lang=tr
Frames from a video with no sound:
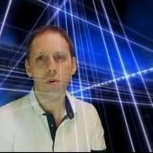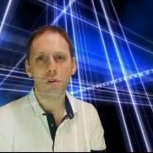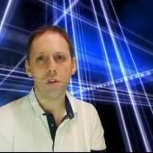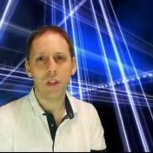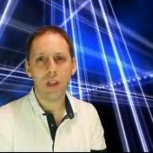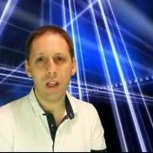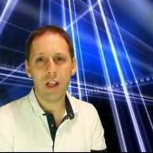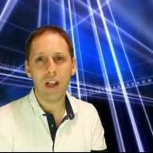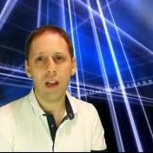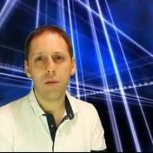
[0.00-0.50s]

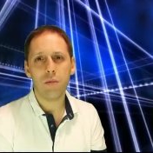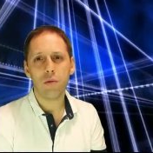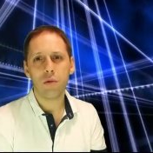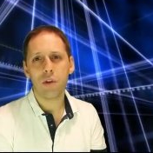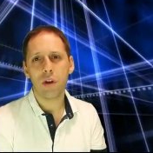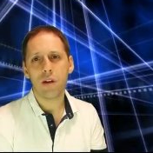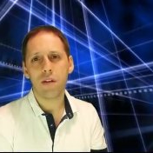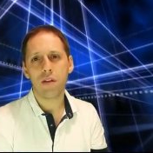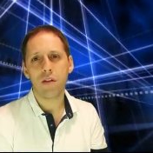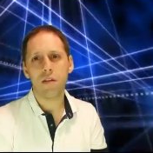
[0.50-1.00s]
blogda neler
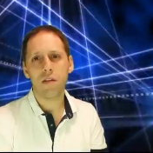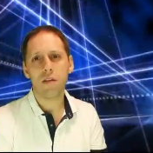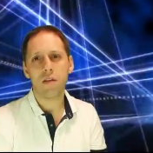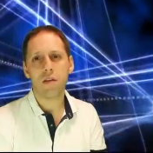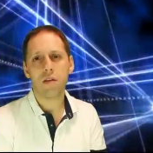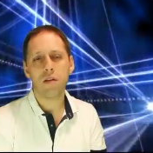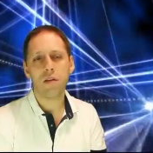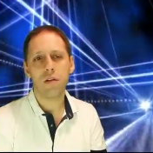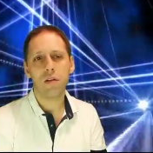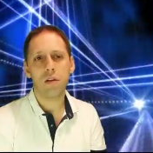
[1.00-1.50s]

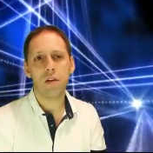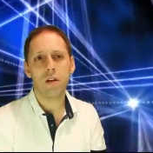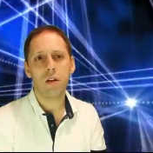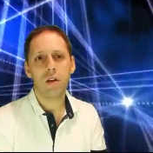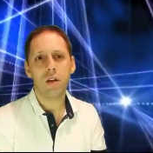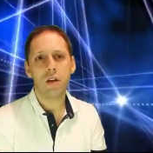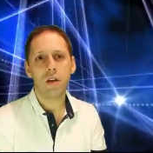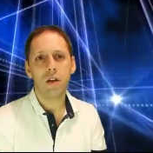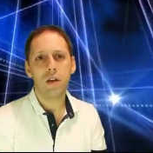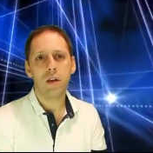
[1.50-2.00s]
bulacaksınız?
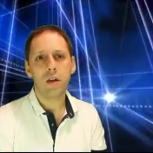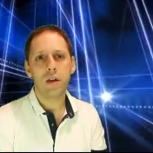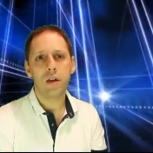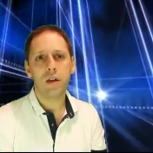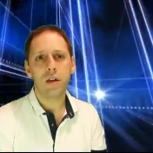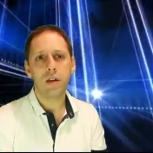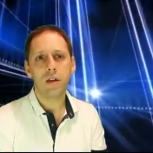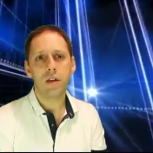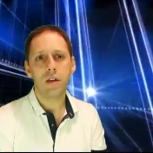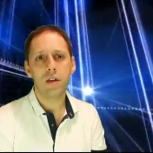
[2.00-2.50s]

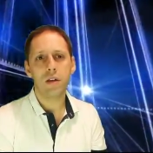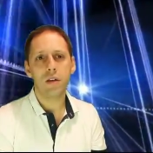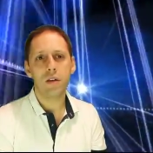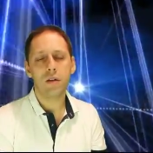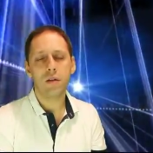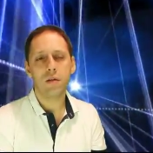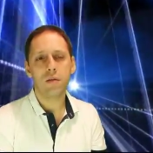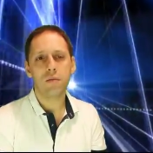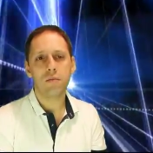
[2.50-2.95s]
Ee,